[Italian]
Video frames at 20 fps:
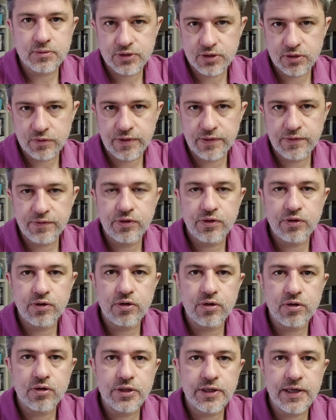
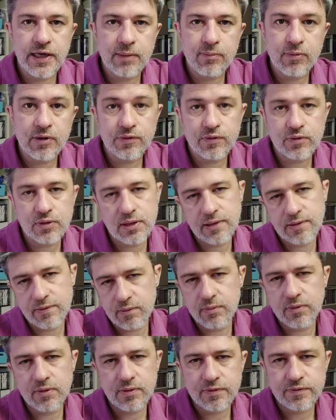servizio di Amazon,
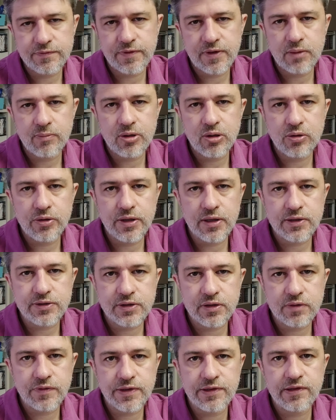anzi farei meglio dire
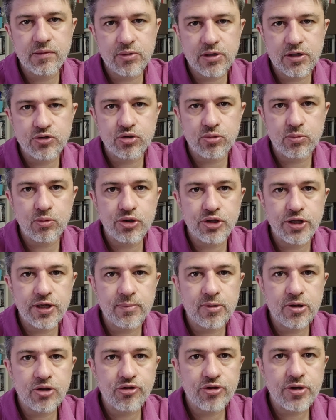servizi perché sono
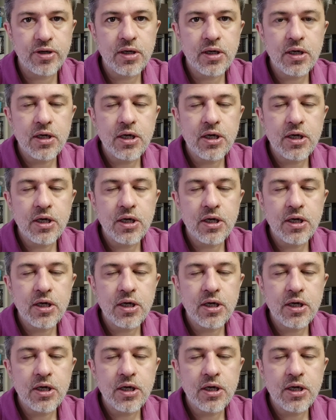molteplici,